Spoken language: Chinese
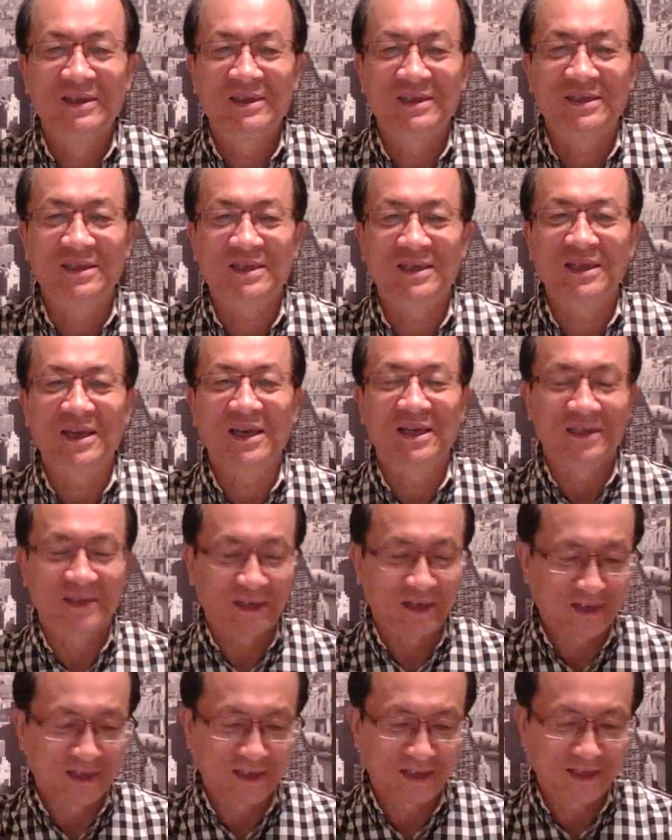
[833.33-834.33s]
这个敛
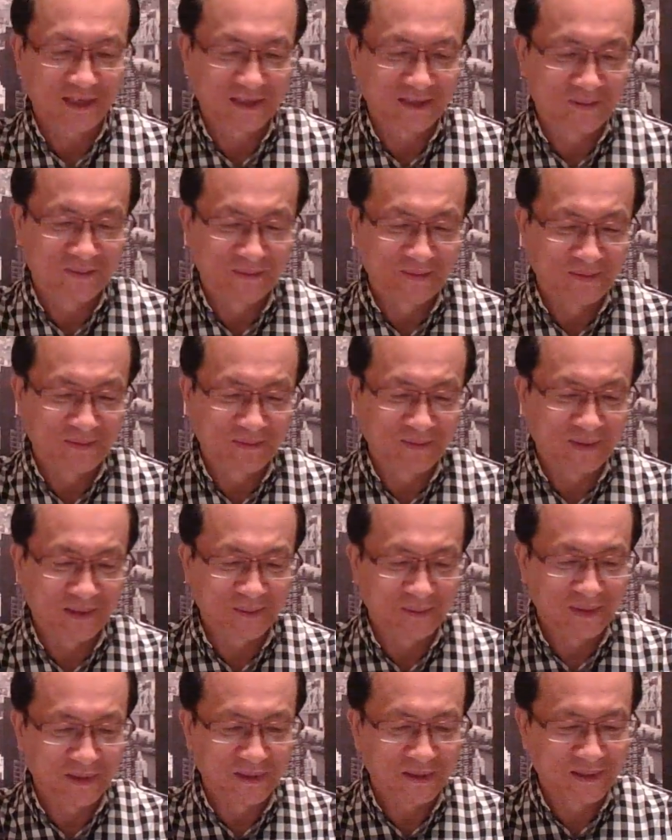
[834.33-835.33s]
财啊，那
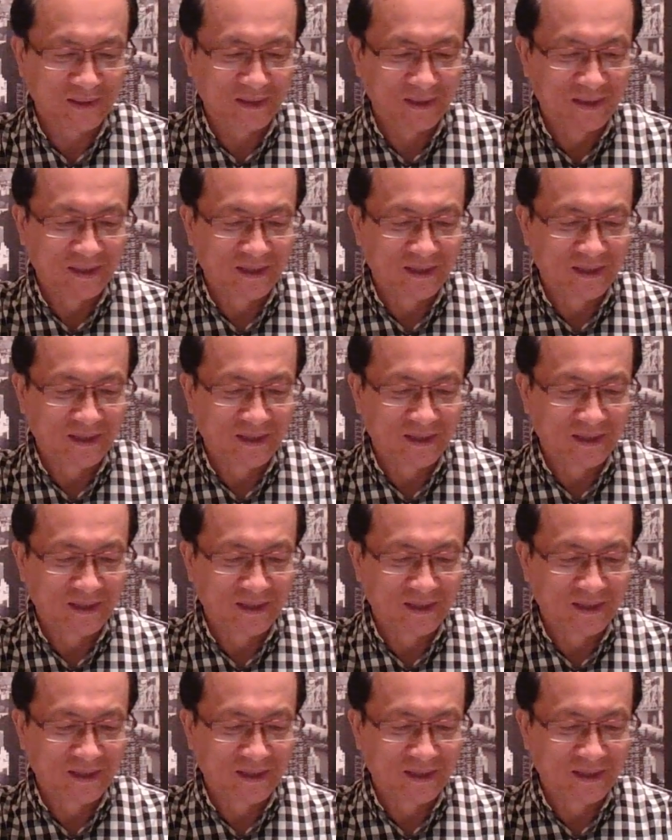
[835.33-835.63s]
么